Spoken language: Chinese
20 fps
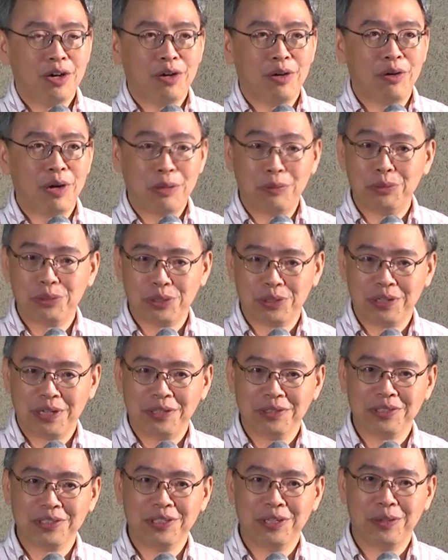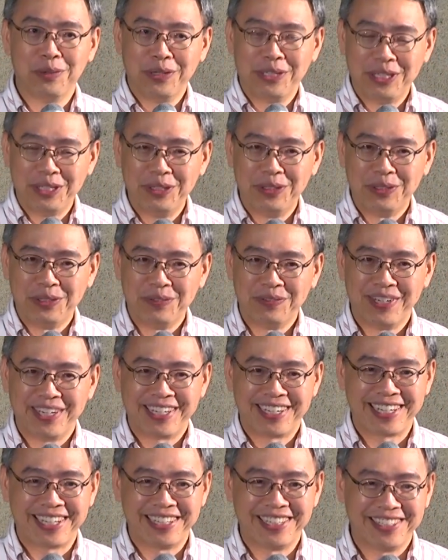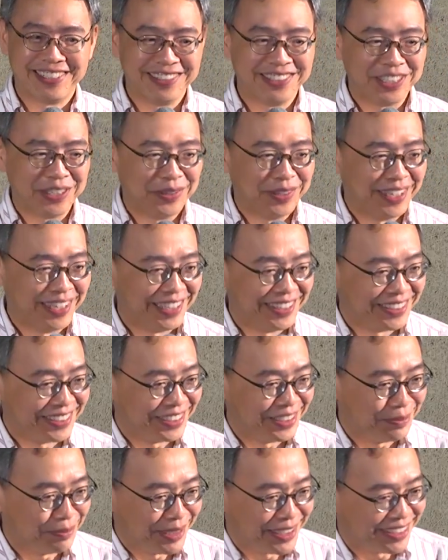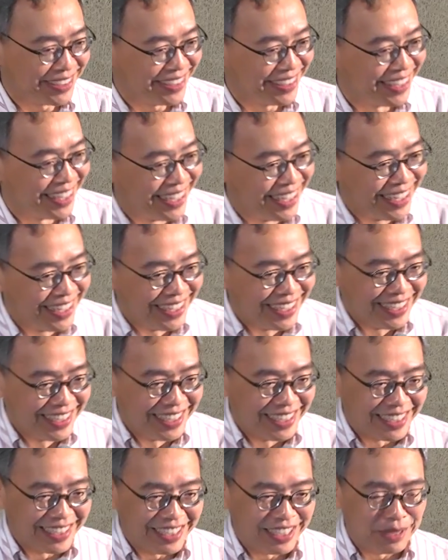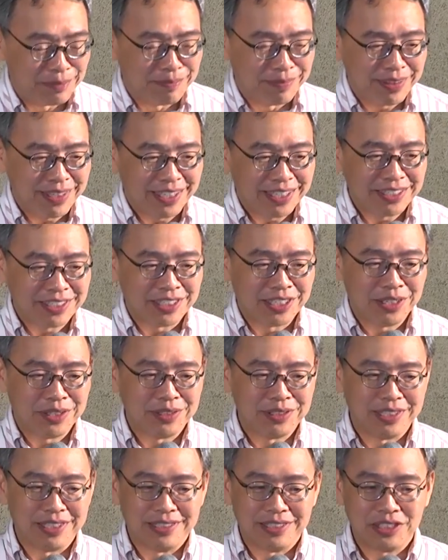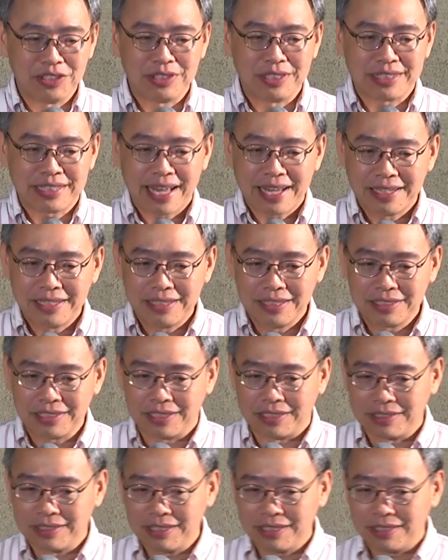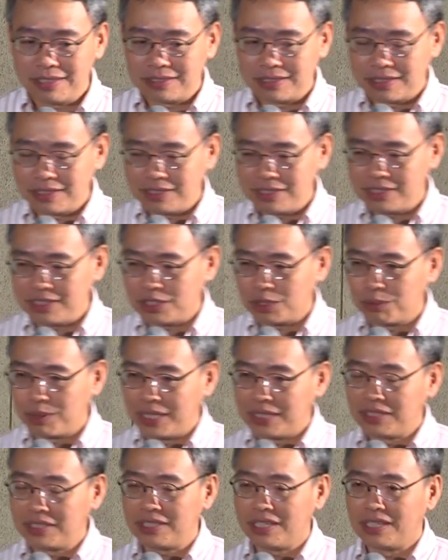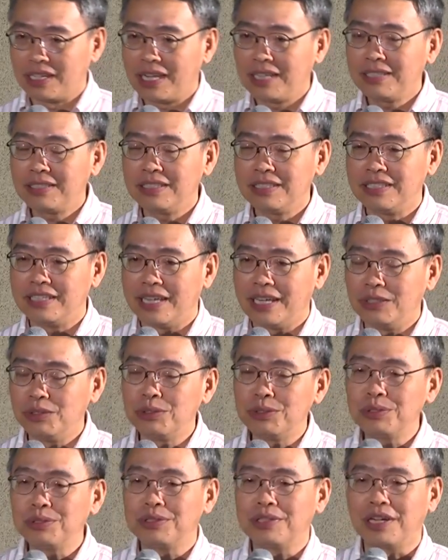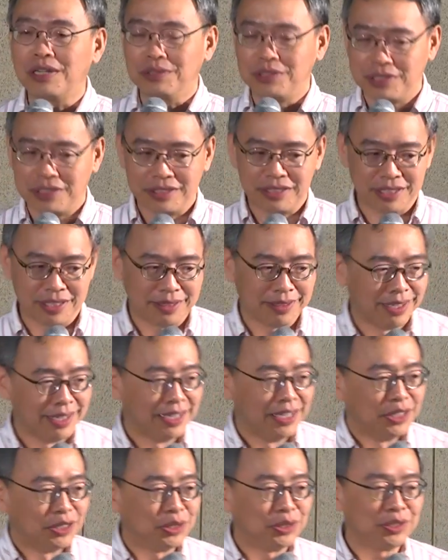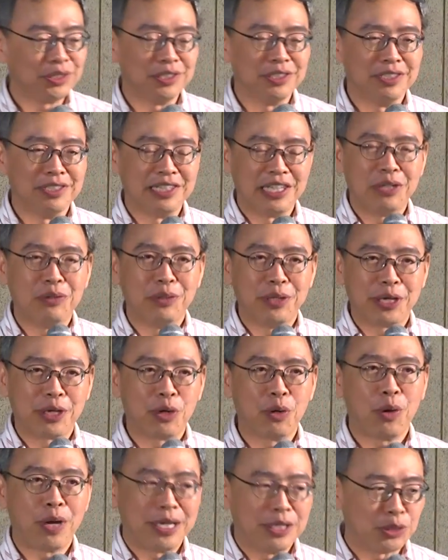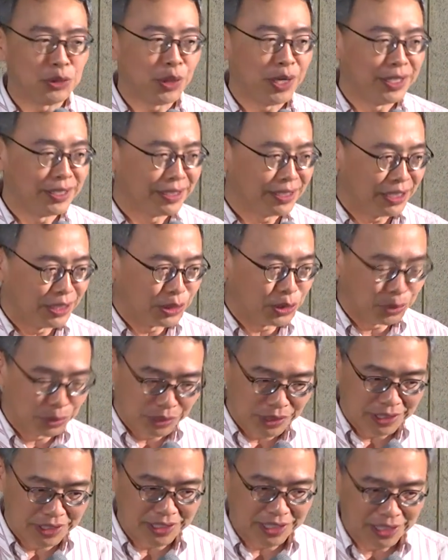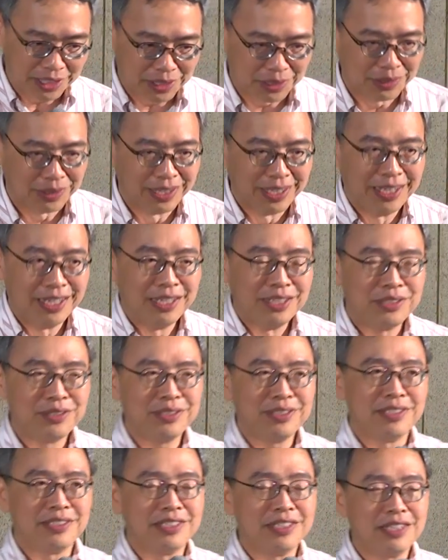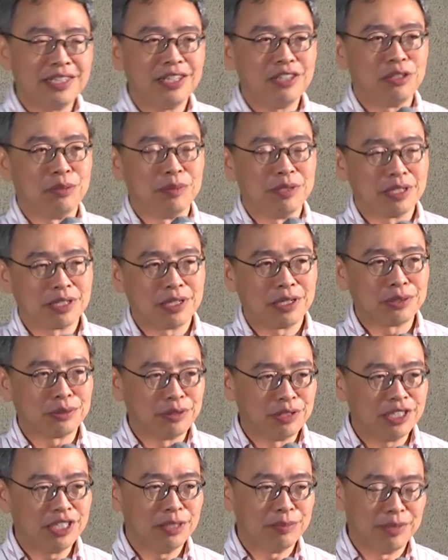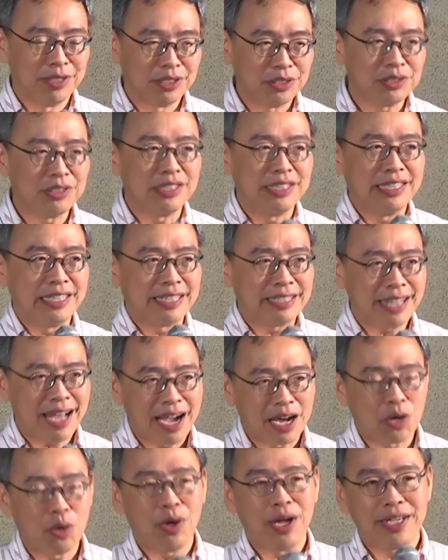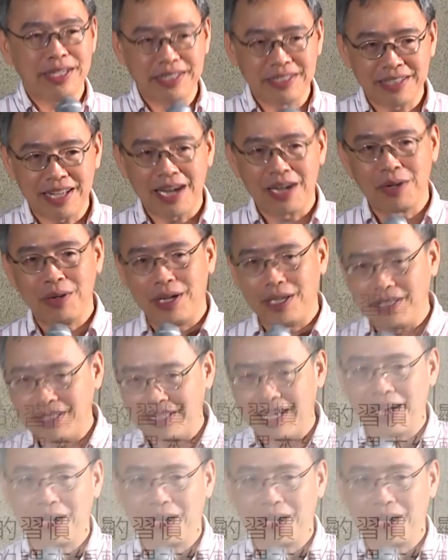黄武雄老师的回忆录里面看到这位老师的名字。啊，那个时候的就是单科成册的这个习惯，显然一直延续到今天，就是名为块状的主题结构，就是今天我们的高中课本就是一大块一大块一